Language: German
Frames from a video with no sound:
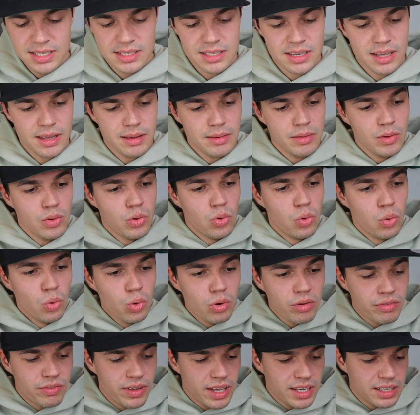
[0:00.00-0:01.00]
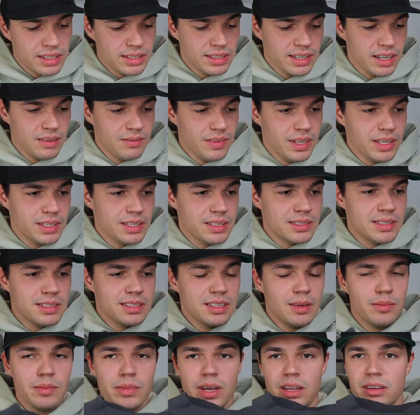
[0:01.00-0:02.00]
sehr hochwertig an, wenn ich das jetzt
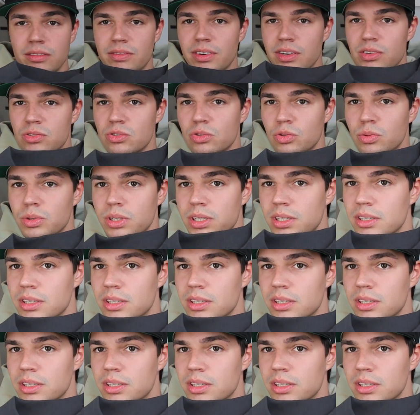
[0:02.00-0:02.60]
am Anfang so